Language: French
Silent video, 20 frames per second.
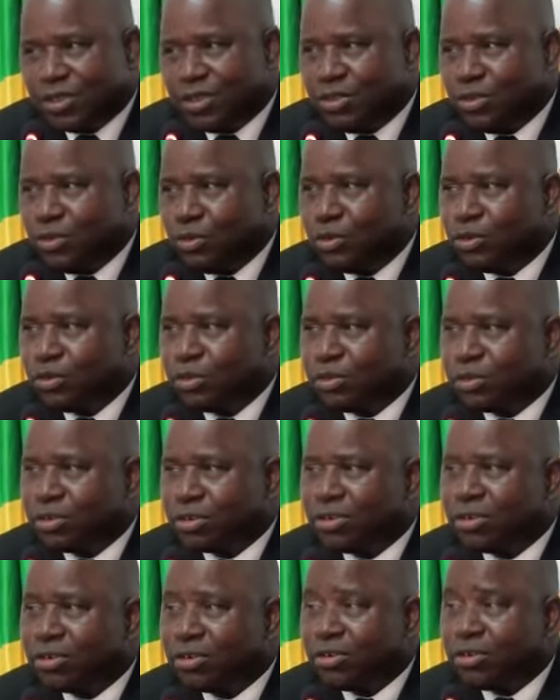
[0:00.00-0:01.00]
notre
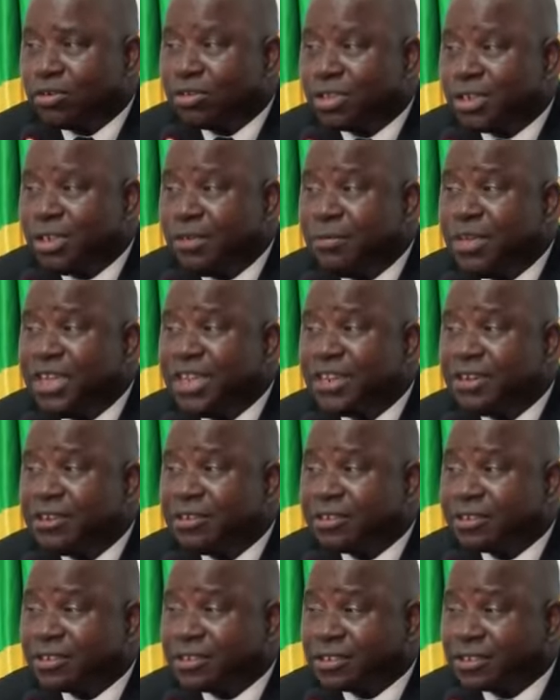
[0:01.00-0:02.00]
rencontre
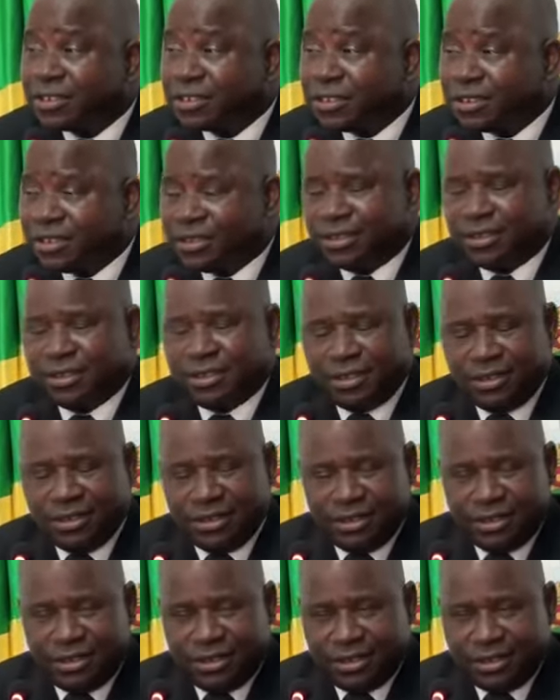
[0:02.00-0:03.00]
imminente
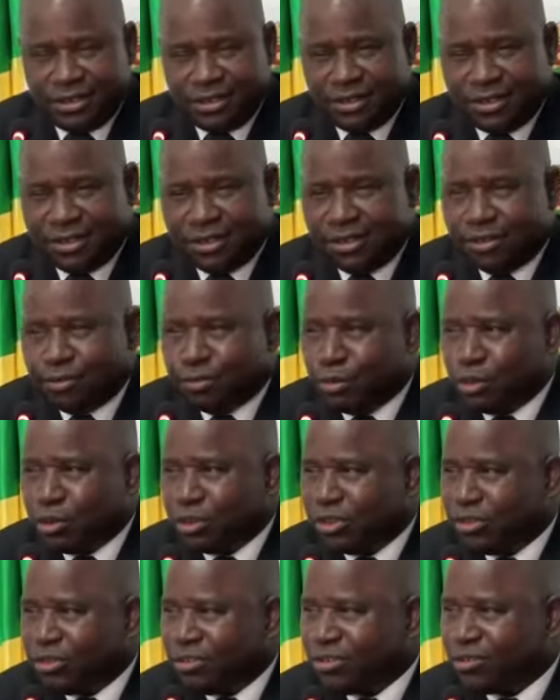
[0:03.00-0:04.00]

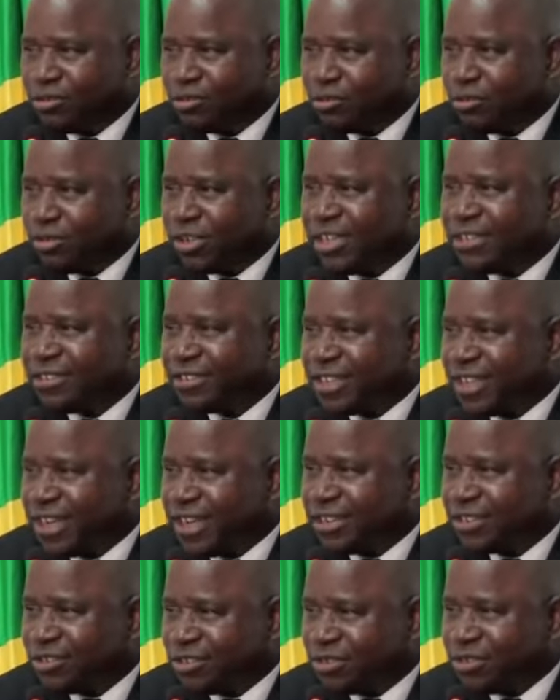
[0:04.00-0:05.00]
portant sur
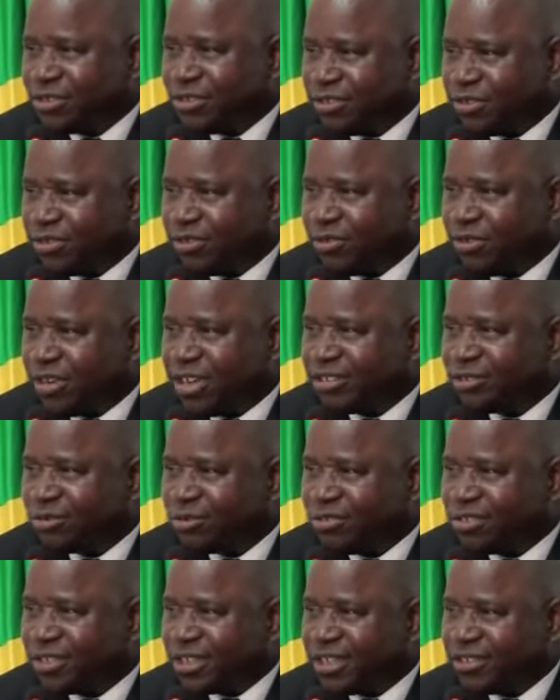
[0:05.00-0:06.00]
l'installation de
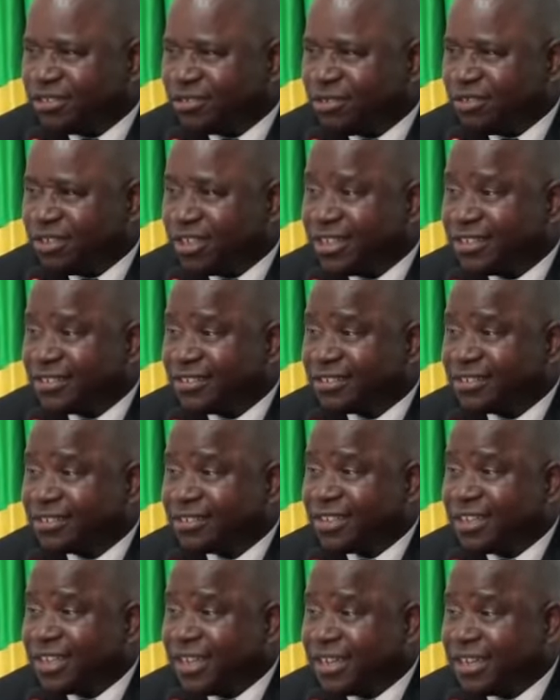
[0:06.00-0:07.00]
l'Association des
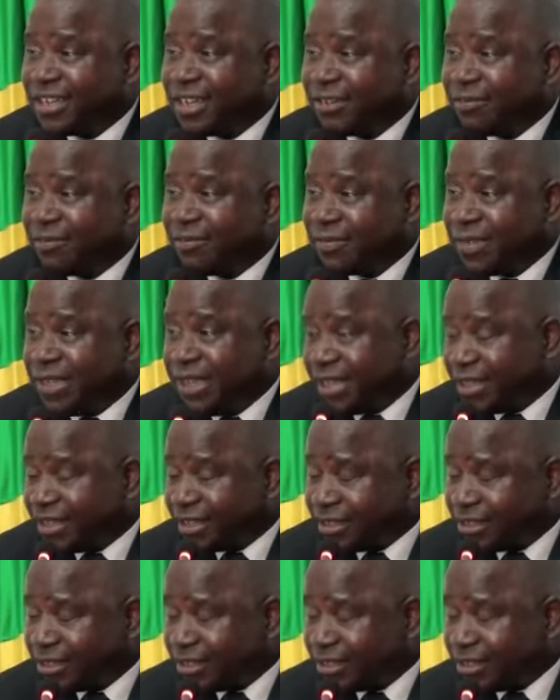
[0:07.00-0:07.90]
Sénats d'Afrique,